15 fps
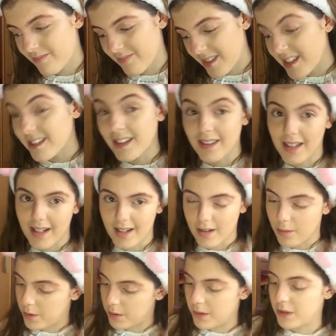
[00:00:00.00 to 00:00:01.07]
intentar, lo
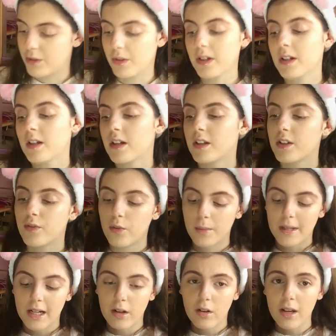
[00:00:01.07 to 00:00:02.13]
prometo, ¿eh?
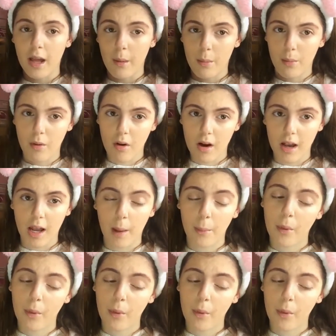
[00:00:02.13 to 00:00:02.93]
Difuminar con la esponja. La